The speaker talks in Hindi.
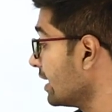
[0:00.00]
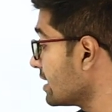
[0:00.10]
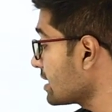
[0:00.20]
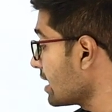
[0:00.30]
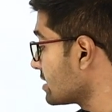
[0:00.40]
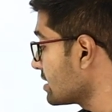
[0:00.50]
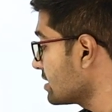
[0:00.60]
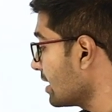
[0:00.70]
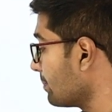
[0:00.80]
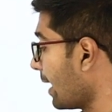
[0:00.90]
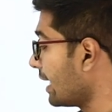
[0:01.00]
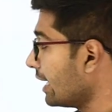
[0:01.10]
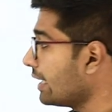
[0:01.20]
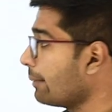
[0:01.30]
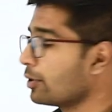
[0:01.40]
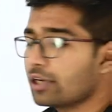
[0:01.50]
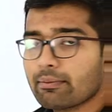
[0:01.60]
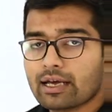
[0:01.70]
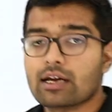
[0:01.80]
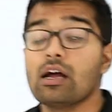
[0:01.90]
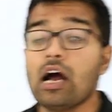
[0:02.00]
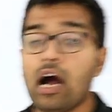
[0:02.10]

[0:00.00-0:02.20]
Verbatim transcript: ही इज असिस्टेड बाय अ डेप्यूटी मेयर